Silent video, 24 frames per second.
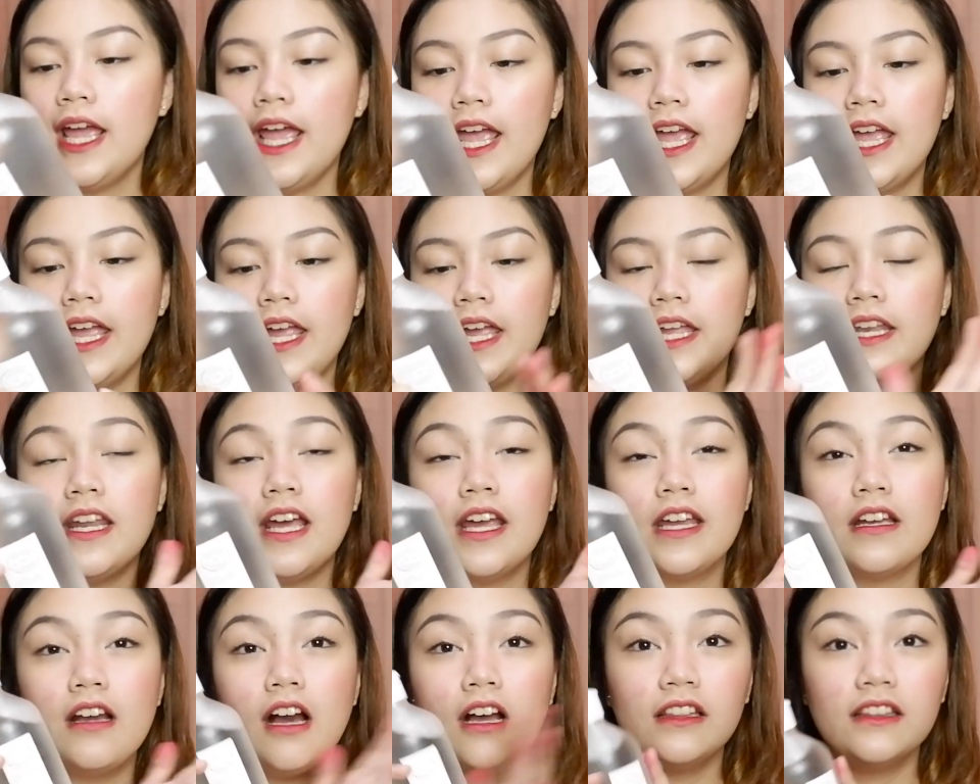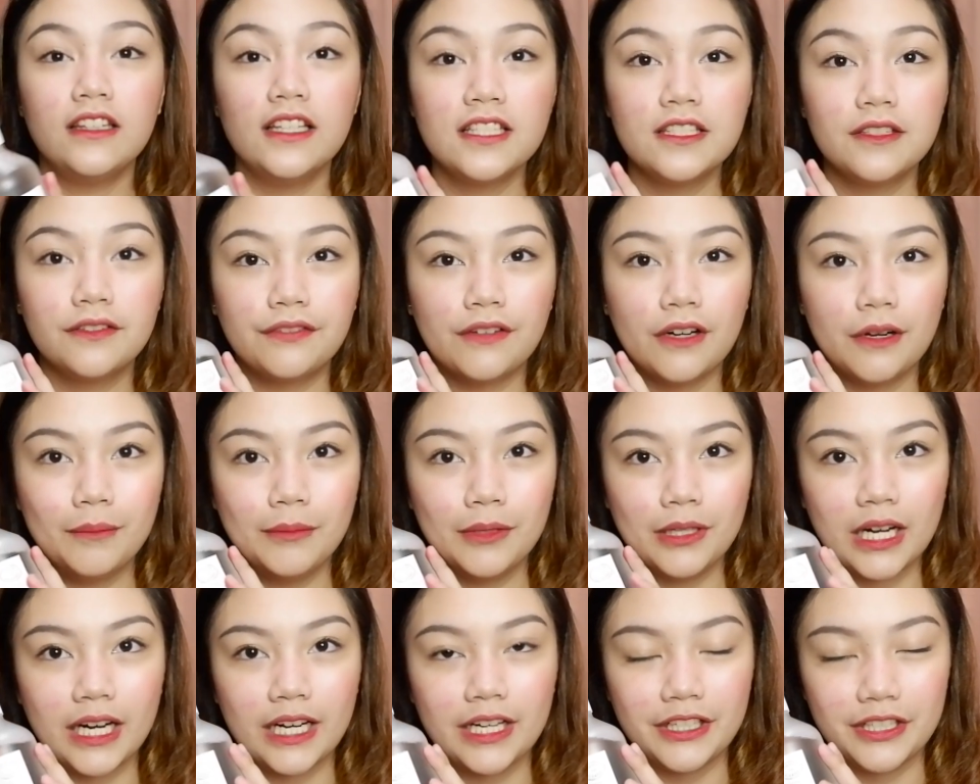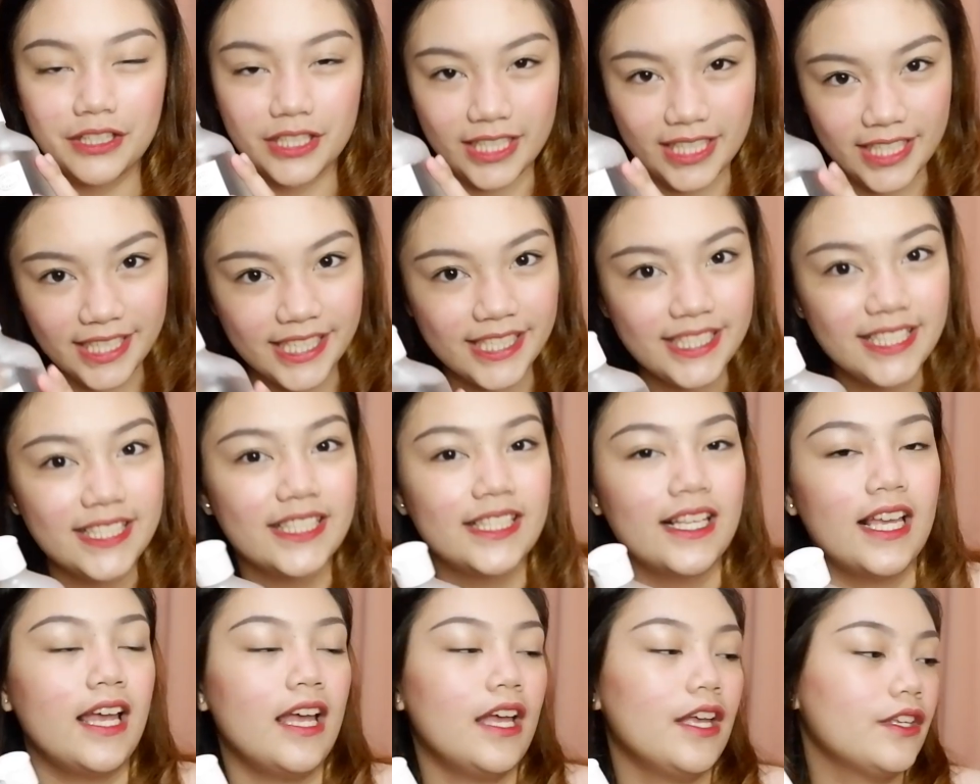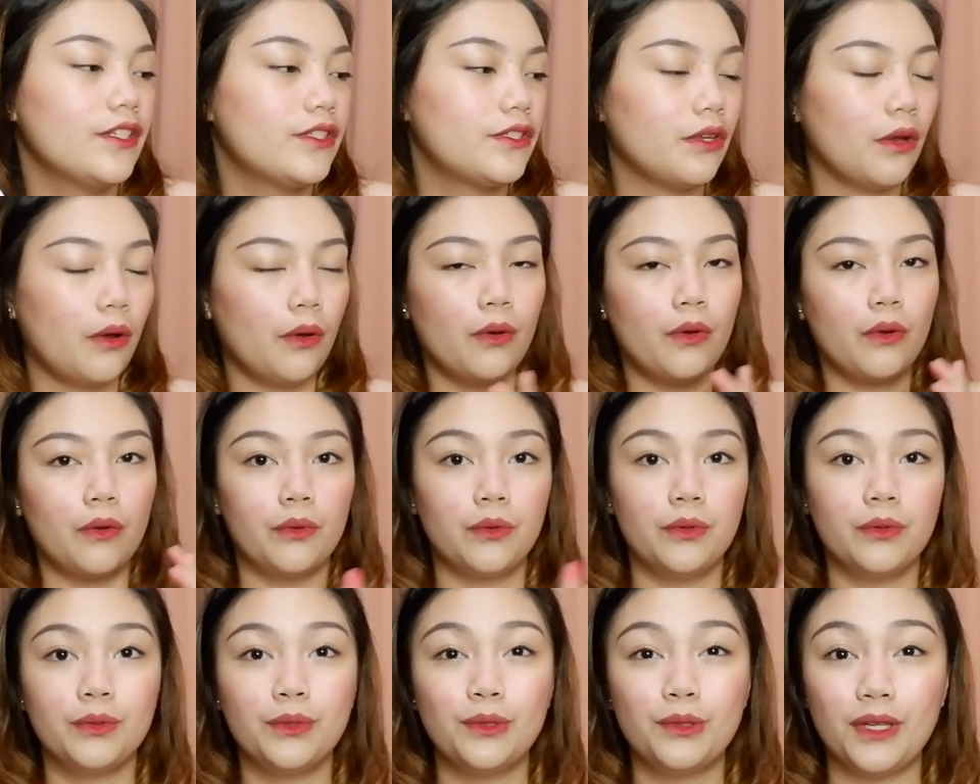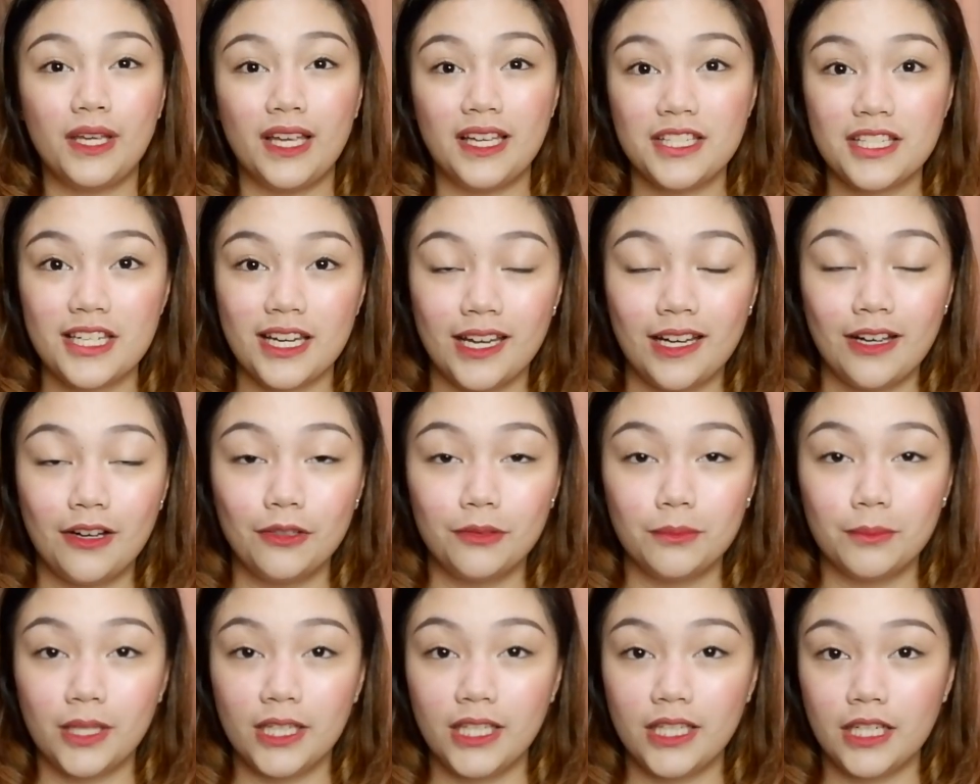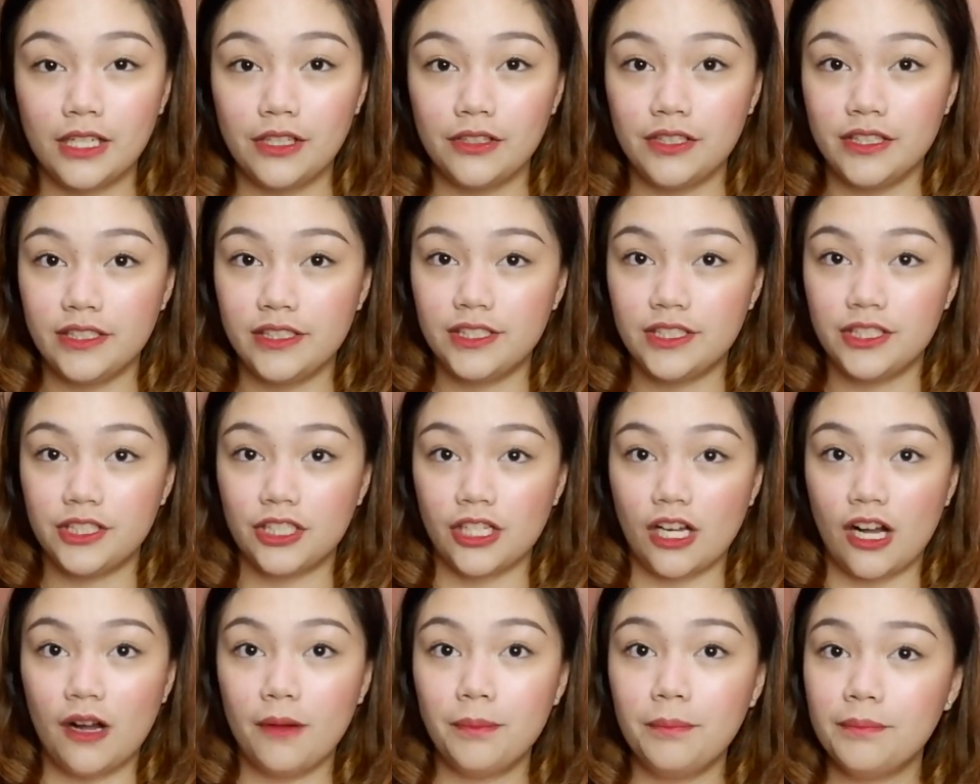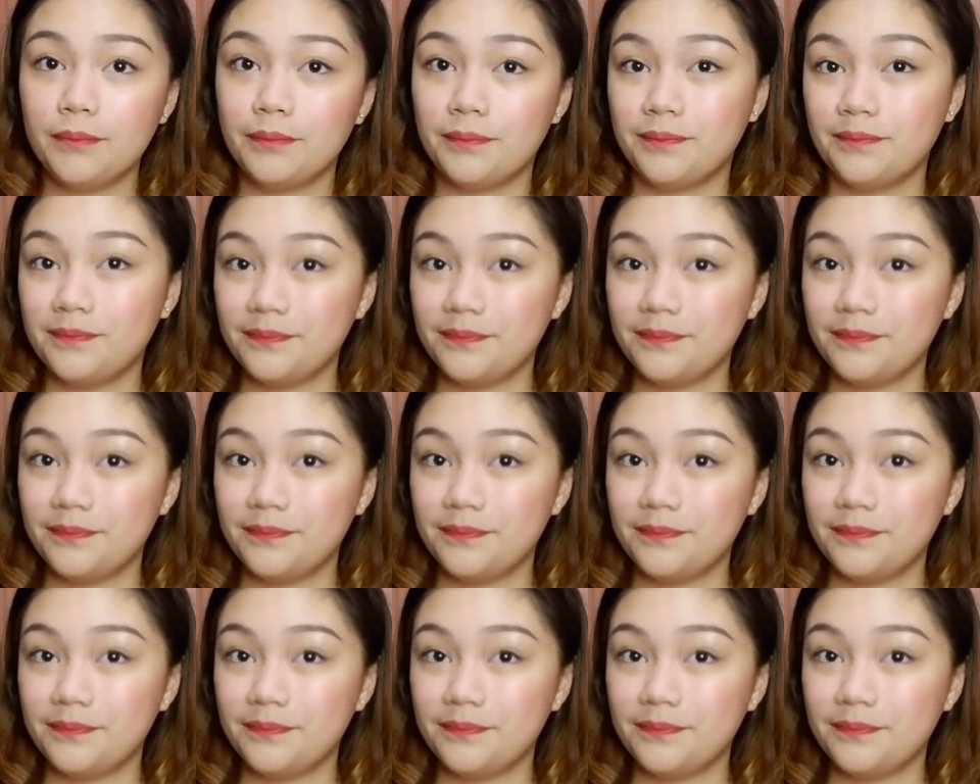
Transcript: And I got this from Caris. So, you can check out my Caris shop.